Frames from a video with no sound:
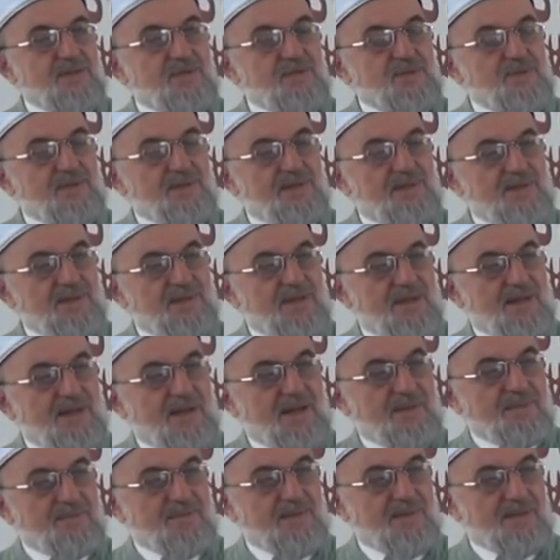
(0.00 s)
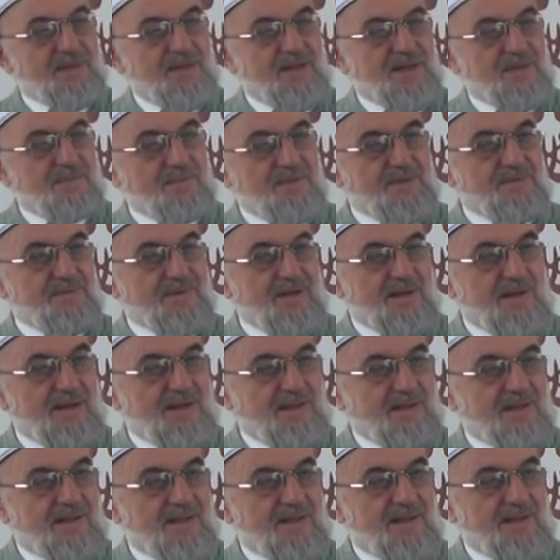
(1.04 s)
cüziyle yaptıklarımız var.
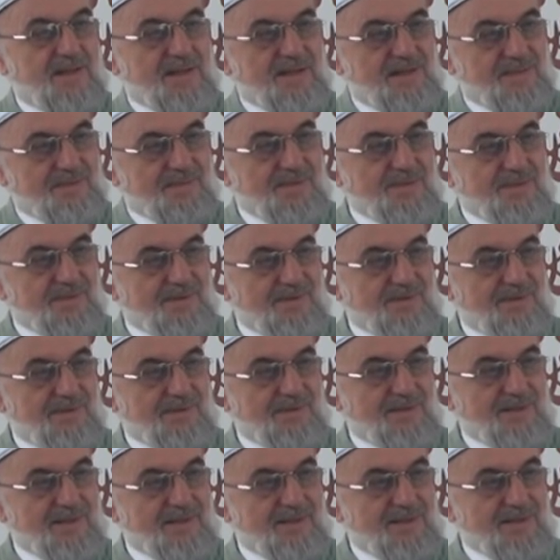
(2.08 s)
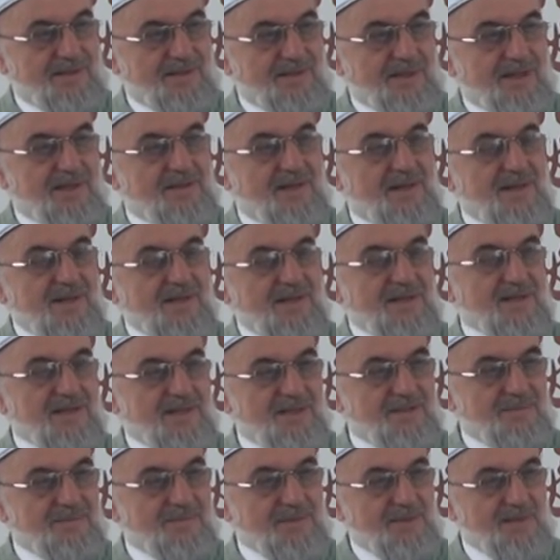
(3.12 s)
Allah yazmıştır onları ezeli
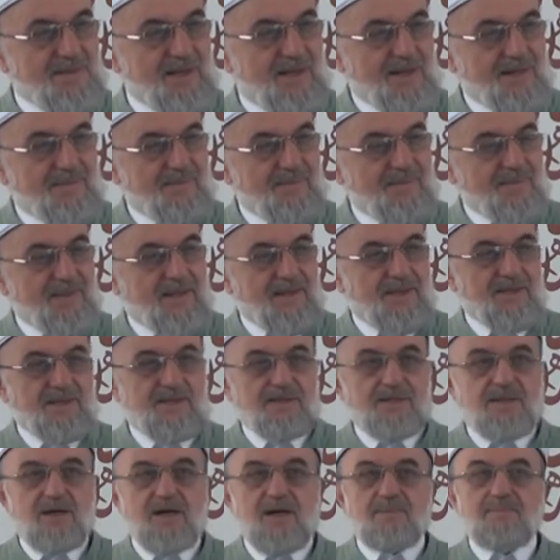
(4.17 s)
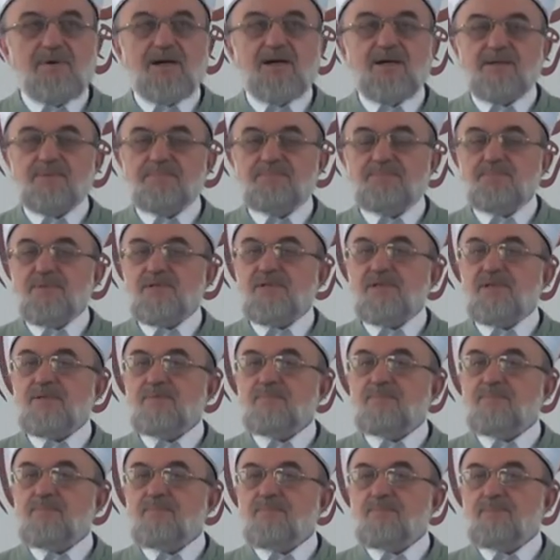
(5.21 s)
ilmiyle. Ama
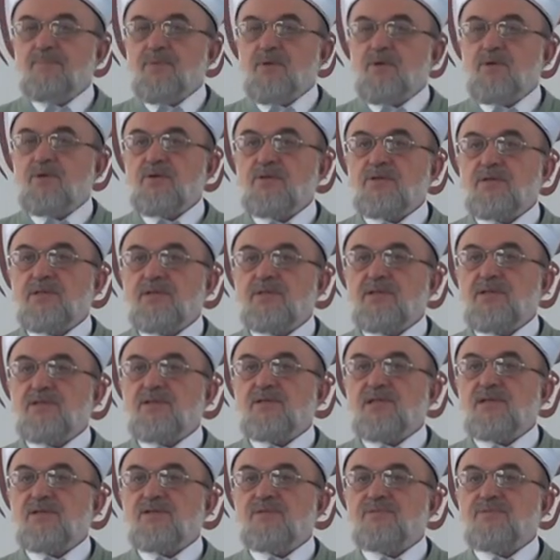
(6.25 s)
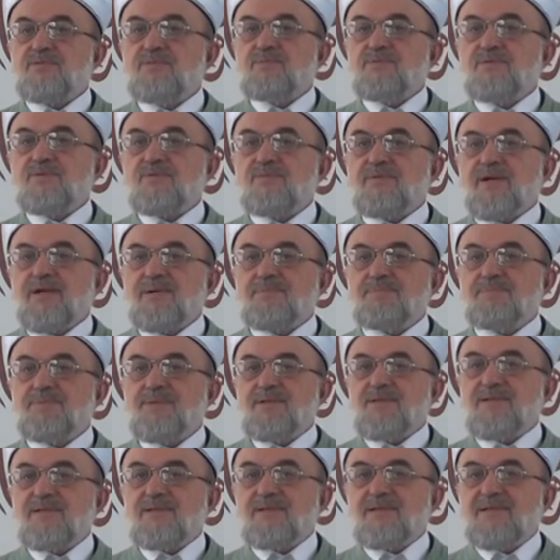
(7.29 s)
bizim orada tasarrufumuz var.
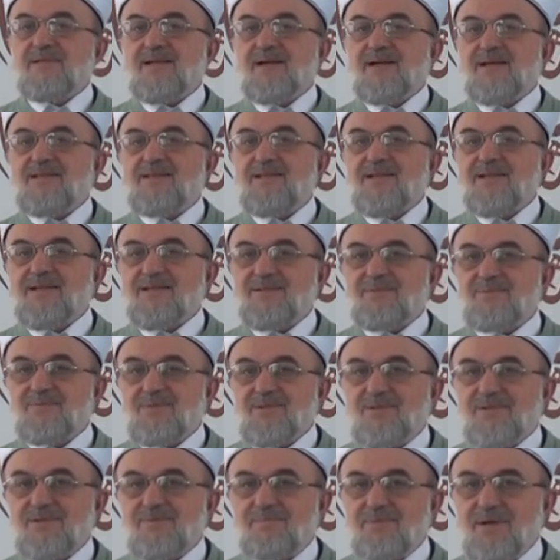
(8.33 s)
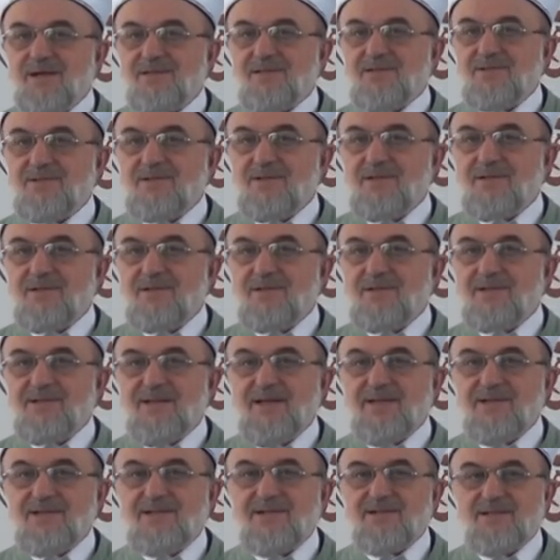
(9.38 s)
Biz irade etmişiz bazı şeyleri,
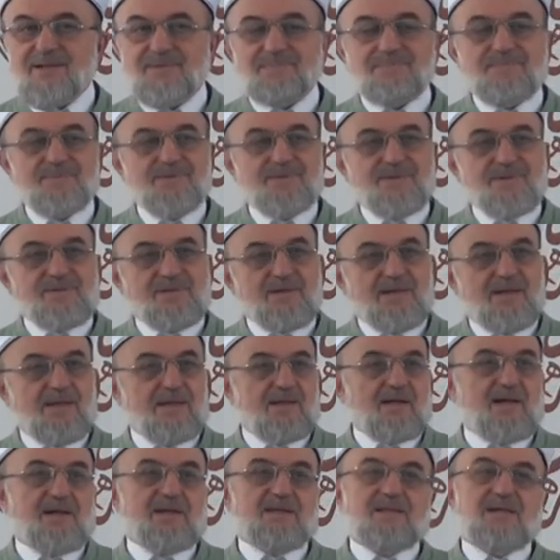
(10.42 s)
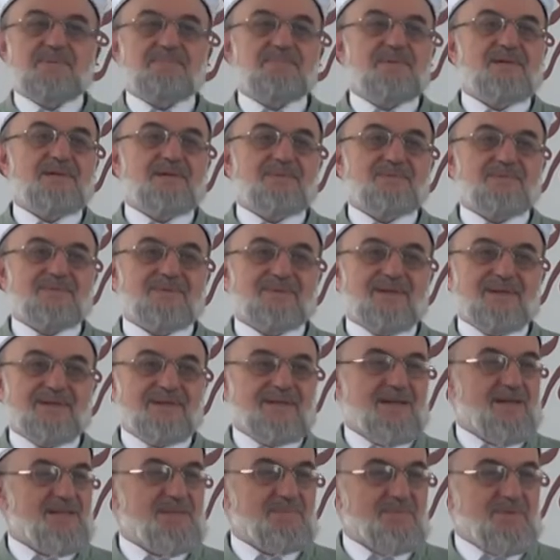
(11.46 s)
yanlış yapmışız. Allah bilir bunları,
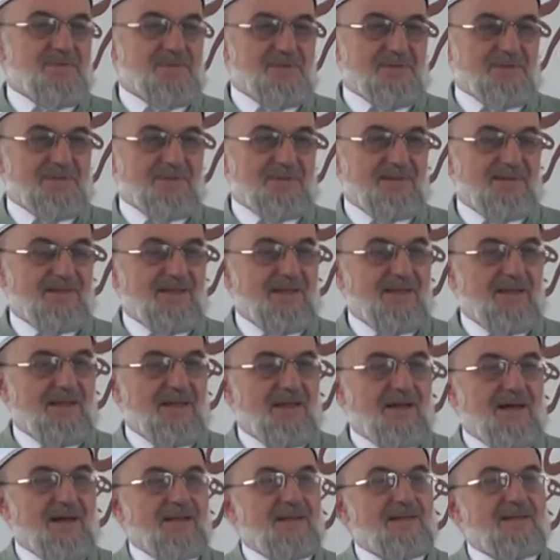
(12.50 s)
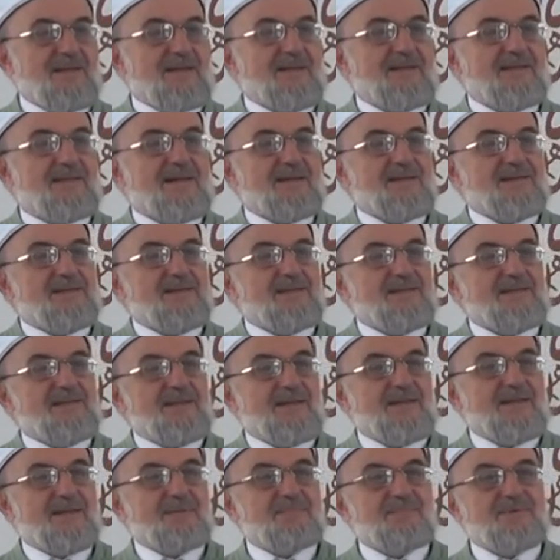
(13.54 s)
yazmıştır. Allah yazdı
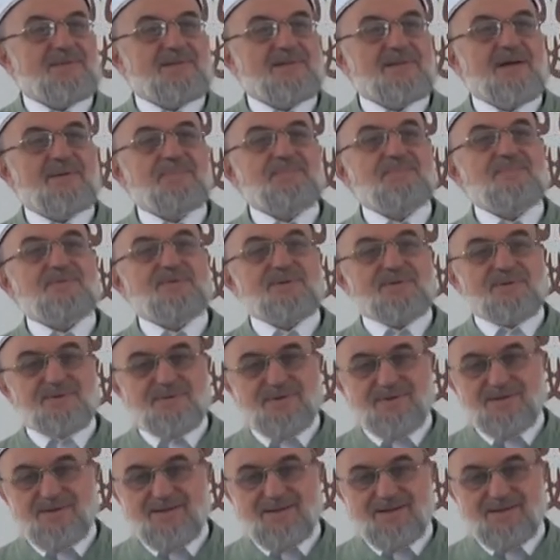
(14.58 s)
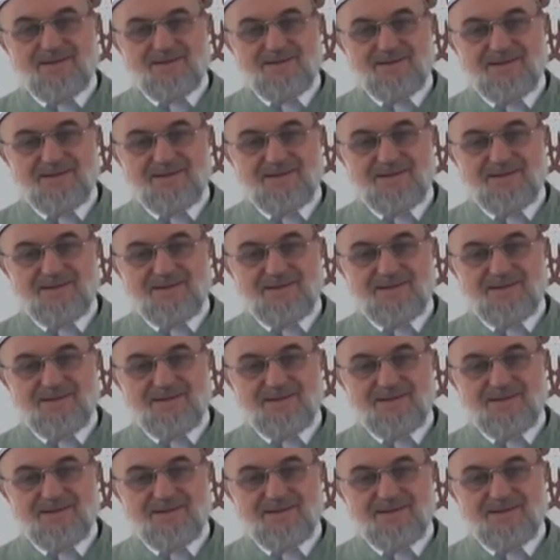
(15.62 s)
diyerek biz yapmıyoruz onları.